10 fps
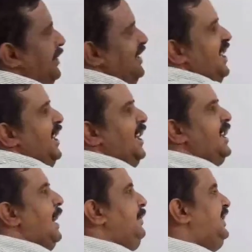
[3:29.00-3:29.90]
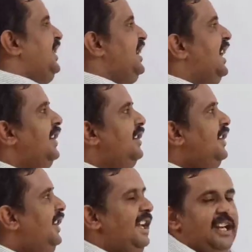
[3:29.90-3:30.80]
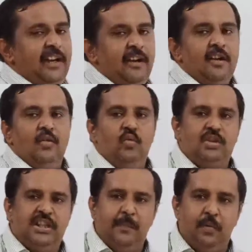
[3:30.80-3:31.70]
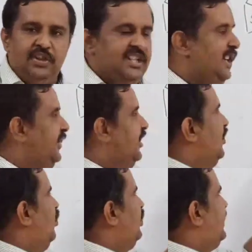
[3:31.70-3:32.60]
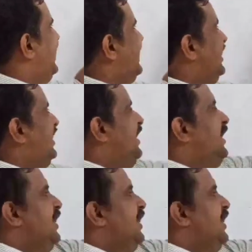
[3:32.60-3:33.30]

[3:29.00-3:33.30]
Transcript: भी थ्री है यहाँ भी थ्री है लेकिन उसकी पोजीशन उसकी स्थिति